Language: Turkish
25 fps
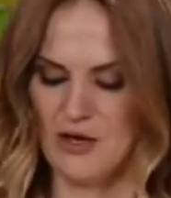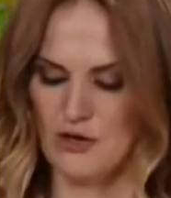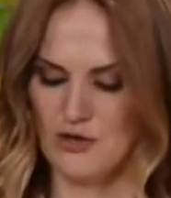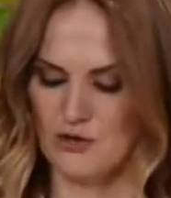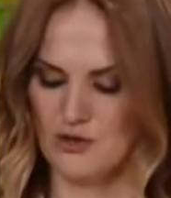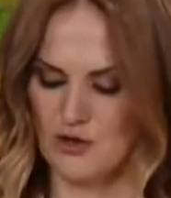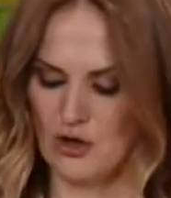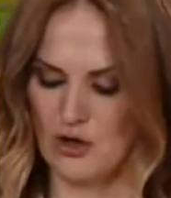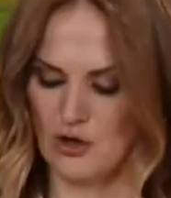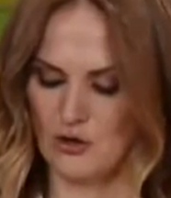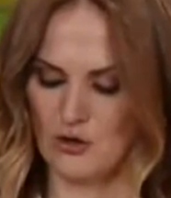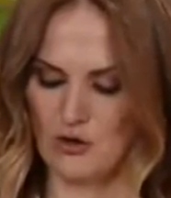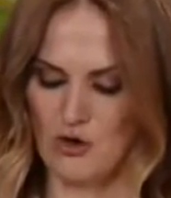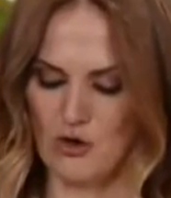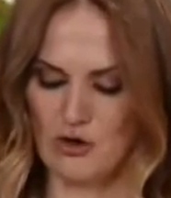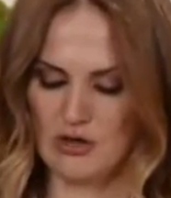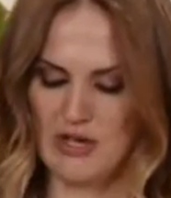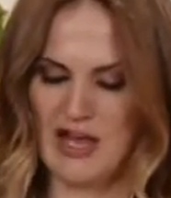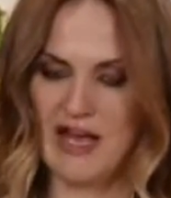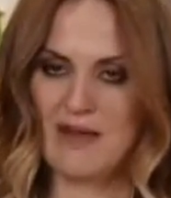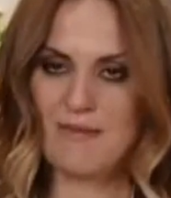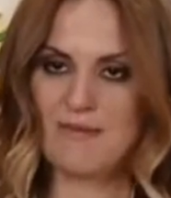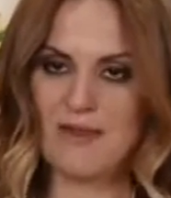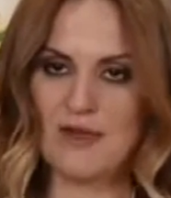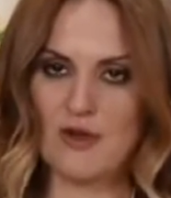Şöyle
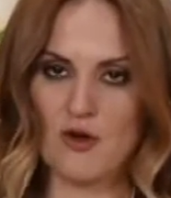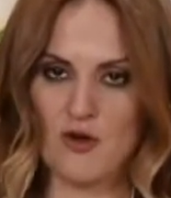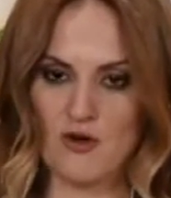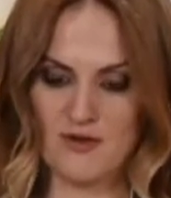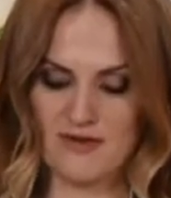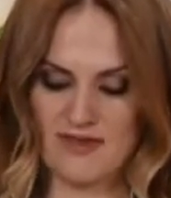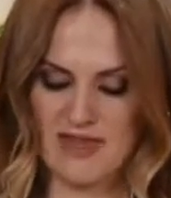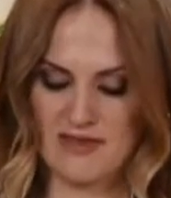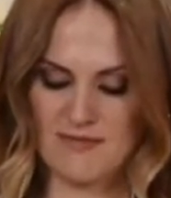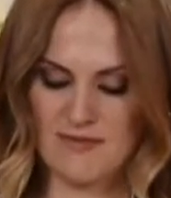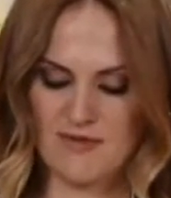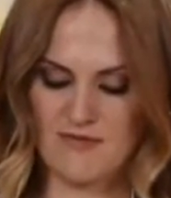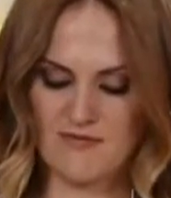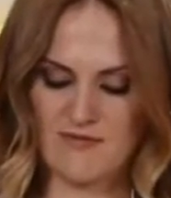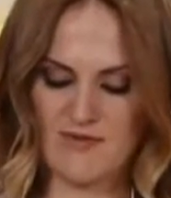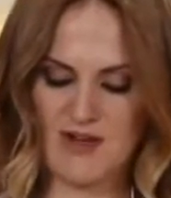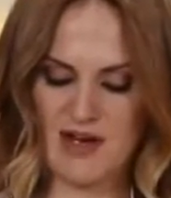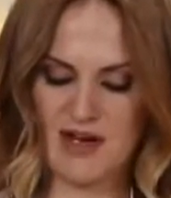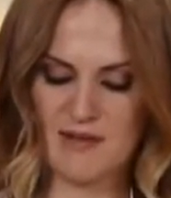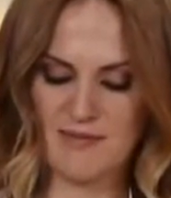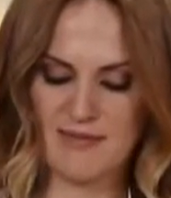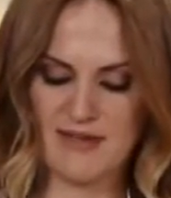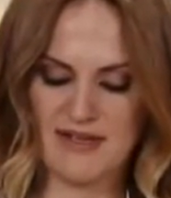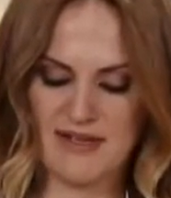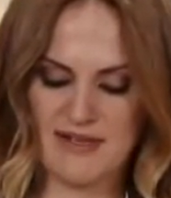kolay bir yöntemim
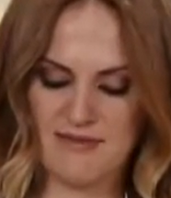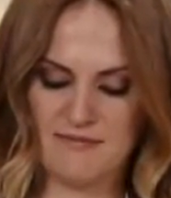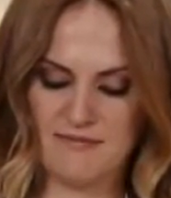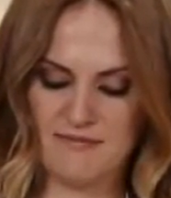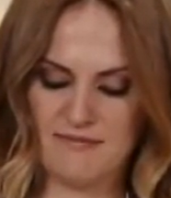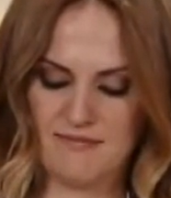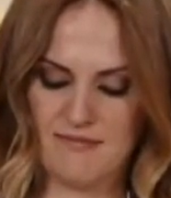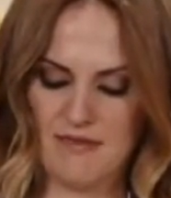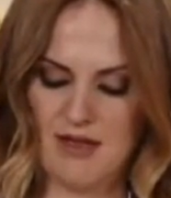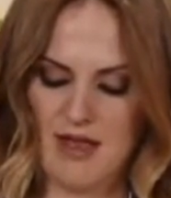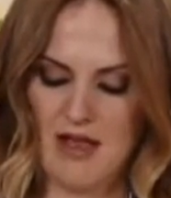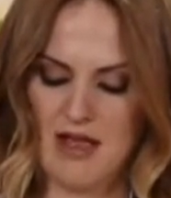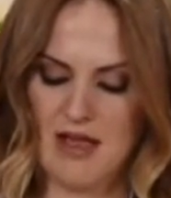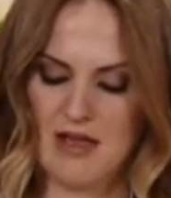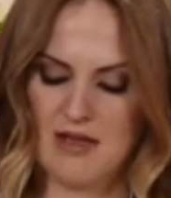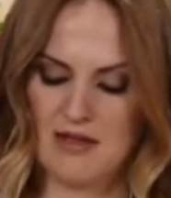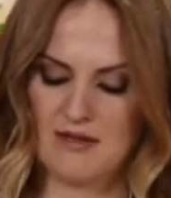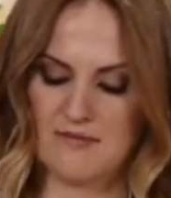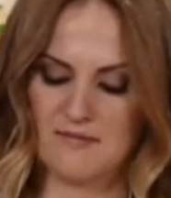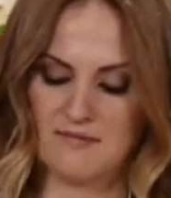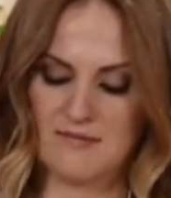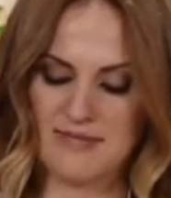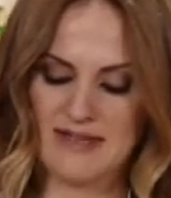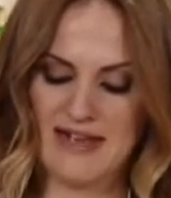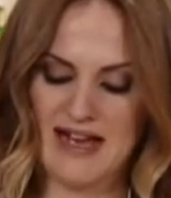var benim.
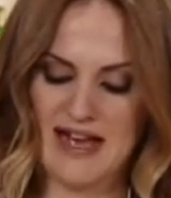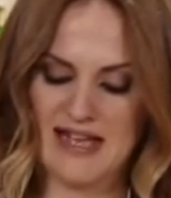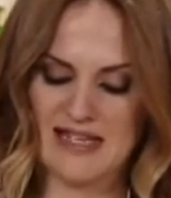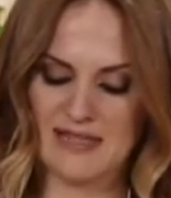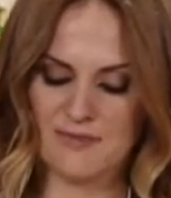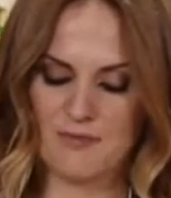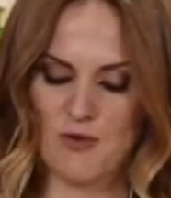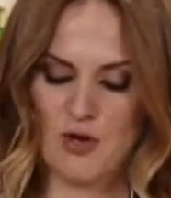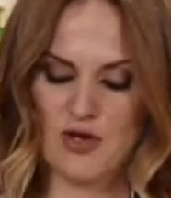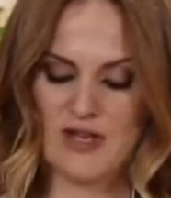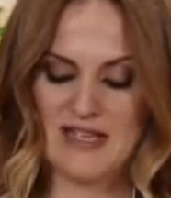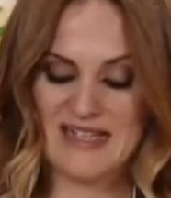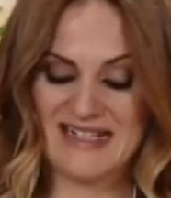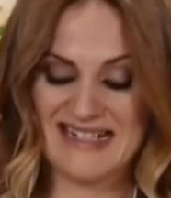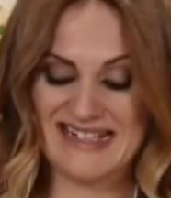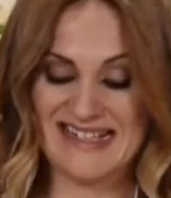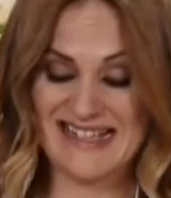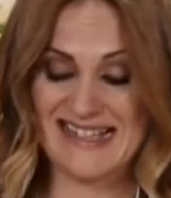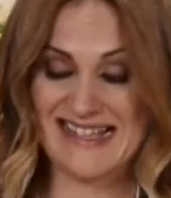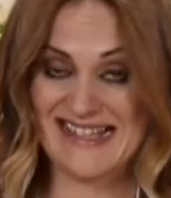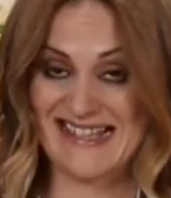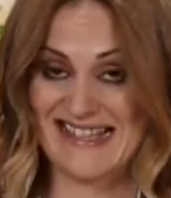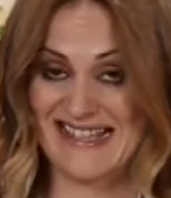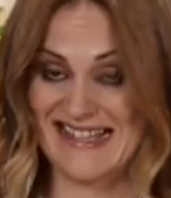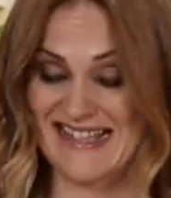Biraz böyle
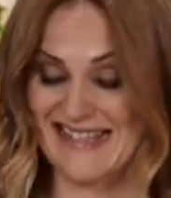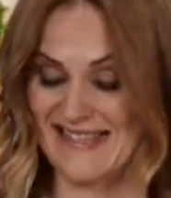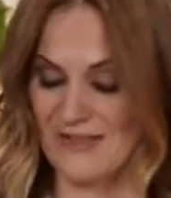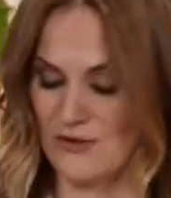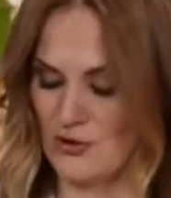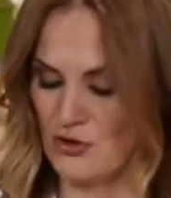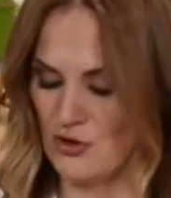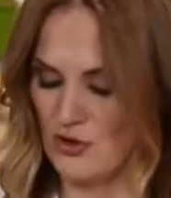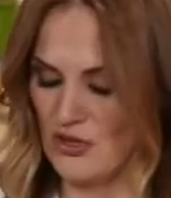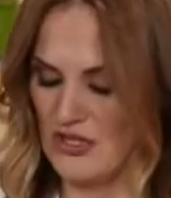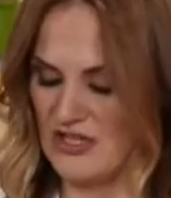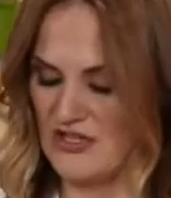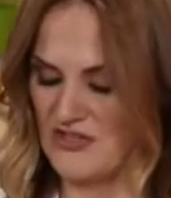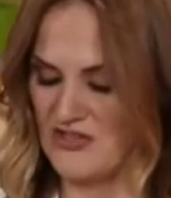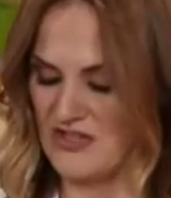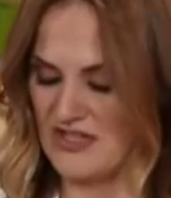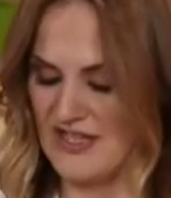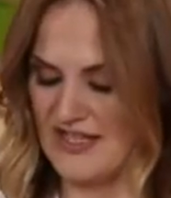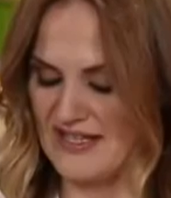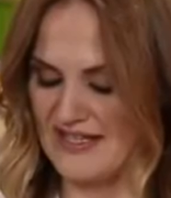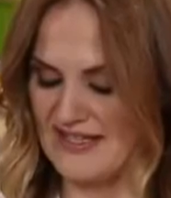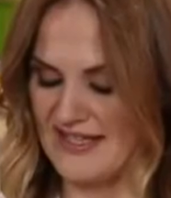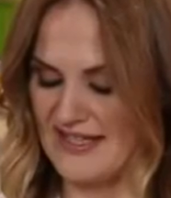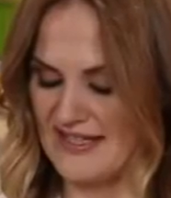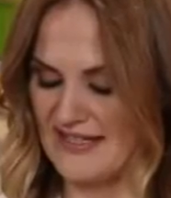risksiz çünkü
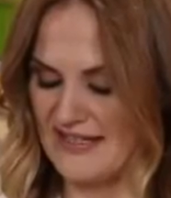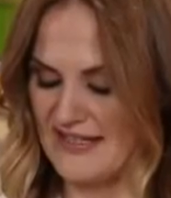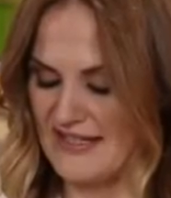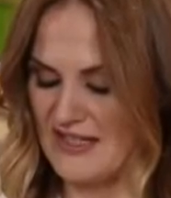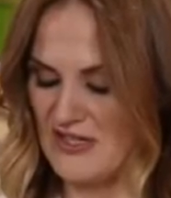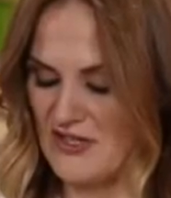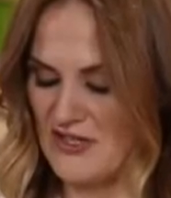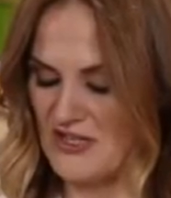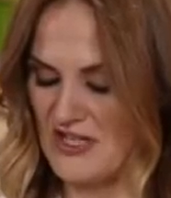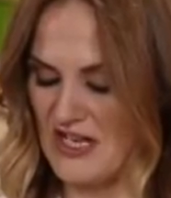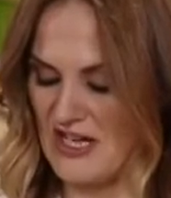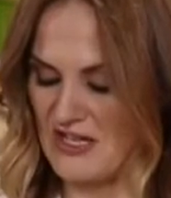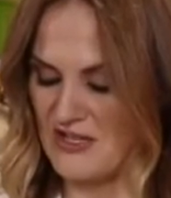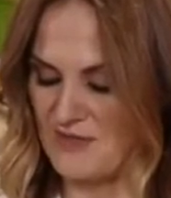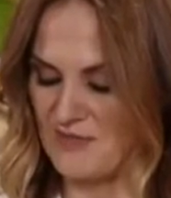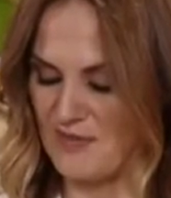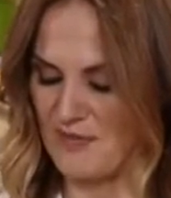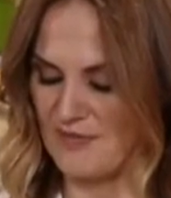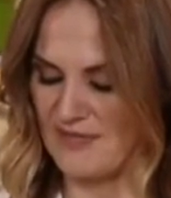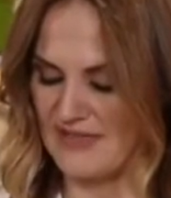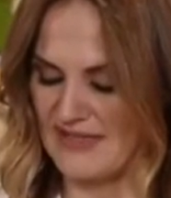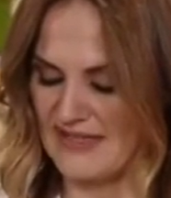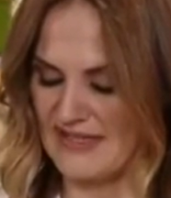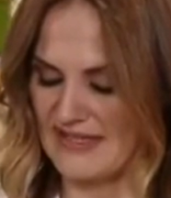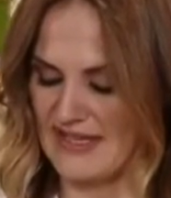içine sarın hiç
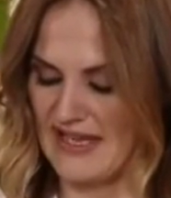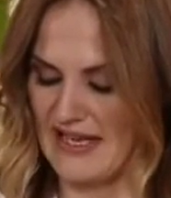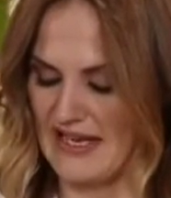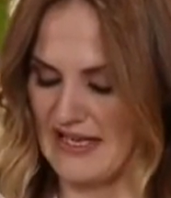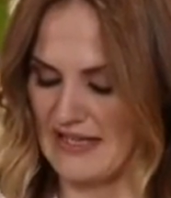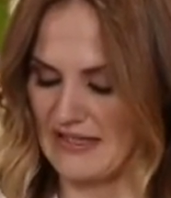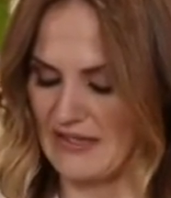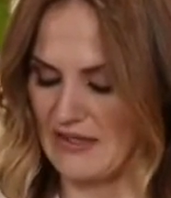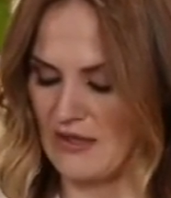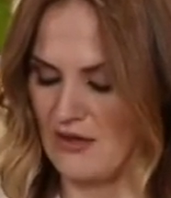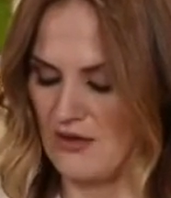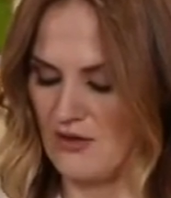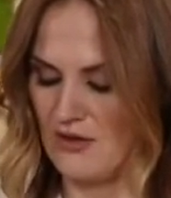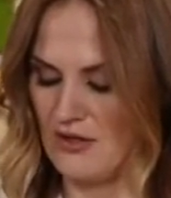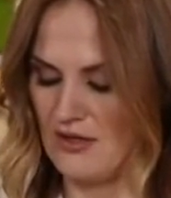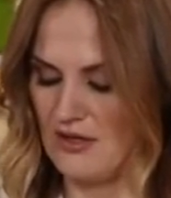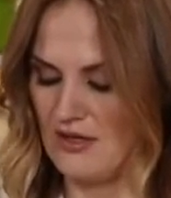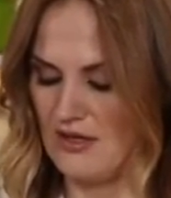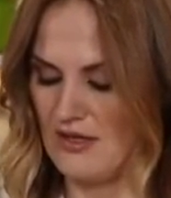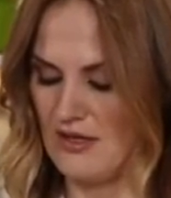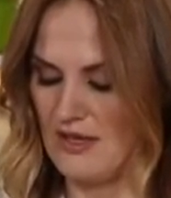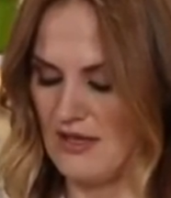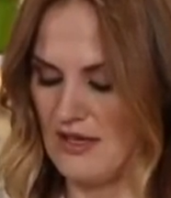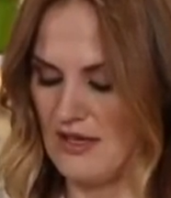kaçmaması gerekiyor.